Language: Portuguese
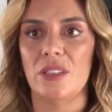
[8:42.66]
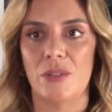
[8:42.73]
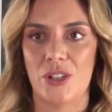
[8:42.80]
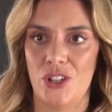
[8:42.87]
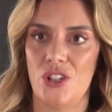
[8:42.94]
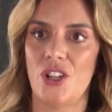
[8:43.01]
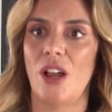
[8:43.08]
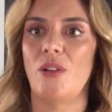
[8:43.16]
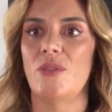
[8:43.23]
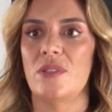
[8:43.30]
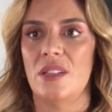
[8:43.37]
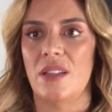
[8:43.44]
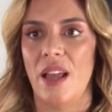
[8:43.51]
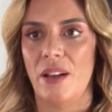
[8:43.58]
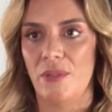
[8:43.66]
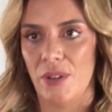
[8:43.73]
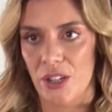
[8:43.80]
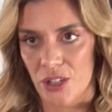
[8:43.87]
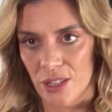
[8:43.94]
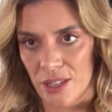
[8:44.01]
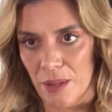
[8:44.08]
Então a gente já considera um
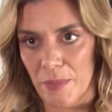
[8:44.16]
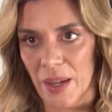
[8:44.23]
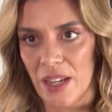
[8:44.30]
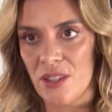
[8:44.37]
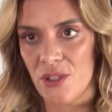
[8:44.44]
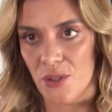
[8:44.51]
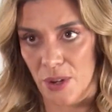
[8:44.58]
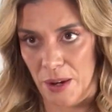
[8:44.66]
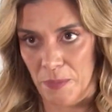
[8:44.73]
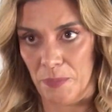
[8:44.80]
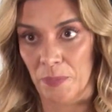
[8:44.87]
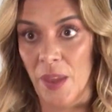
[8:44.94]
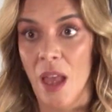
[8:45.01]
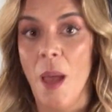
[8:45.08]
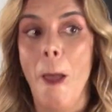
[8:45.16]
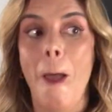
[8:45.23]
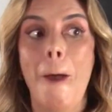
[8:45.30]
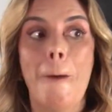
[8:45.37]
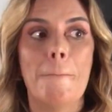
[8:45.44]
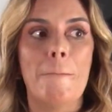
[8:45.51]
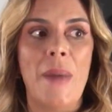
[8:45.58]
artista mainstream.
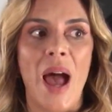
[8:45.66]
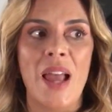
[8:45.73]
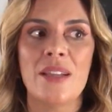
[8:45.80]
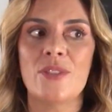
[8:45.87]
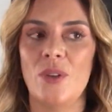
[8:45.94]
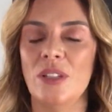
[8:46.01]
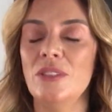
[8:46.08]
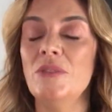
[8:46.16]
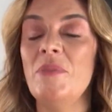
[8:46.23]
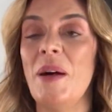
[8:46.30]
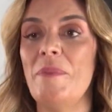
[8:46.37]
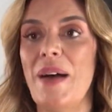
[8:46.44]
Mas quando uma